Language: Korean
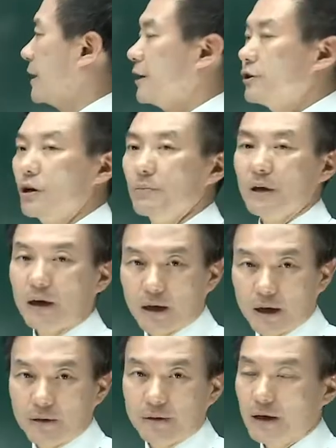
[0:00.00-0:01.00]

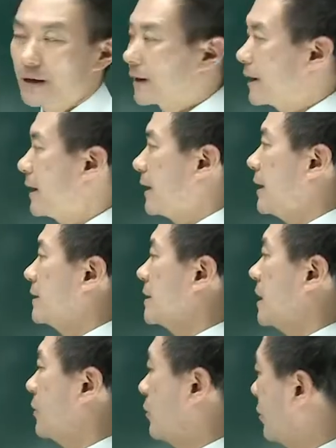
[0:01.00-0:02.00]
사직금리나 계약
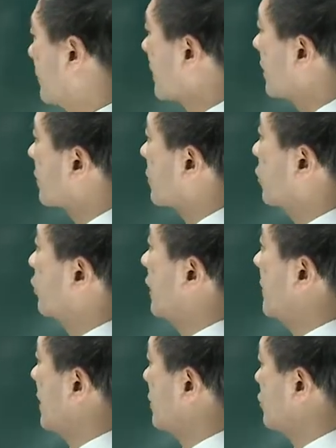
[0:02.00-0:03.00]
해지하고
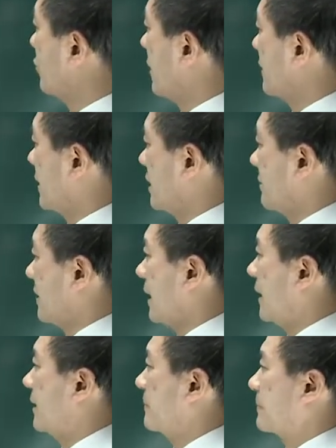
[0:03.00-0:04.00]
손해배상 청구할 수
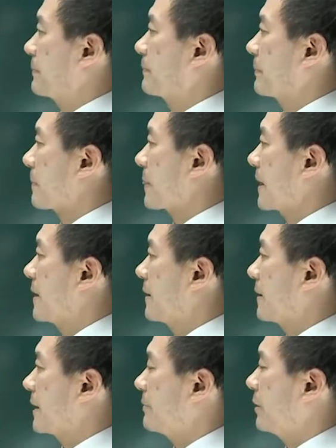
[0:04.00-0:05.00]
있습니다.
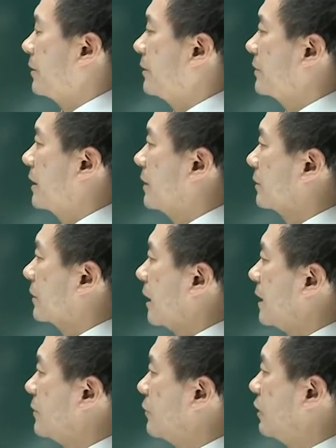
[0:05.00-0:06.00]
3번
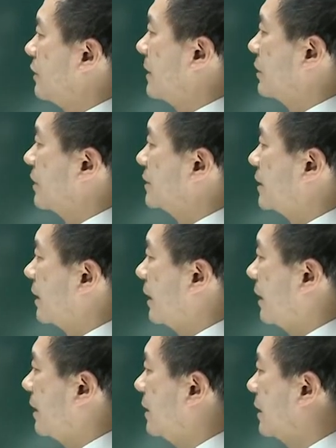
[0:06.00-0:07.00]
타인 권리 매도
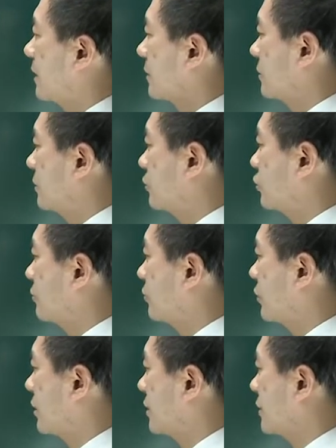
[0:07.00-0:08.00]
환자가 그
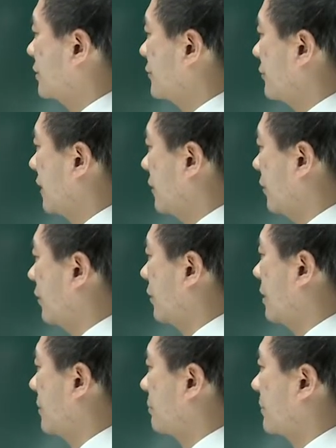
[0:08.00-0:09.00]
전부를 취득하여
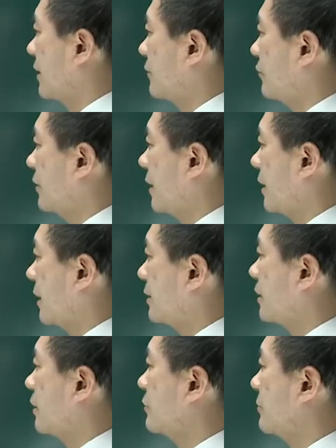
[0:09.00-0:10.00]
매수인에게
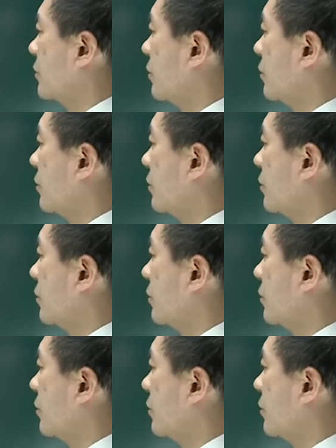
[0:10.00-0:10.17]
이전할 수 없는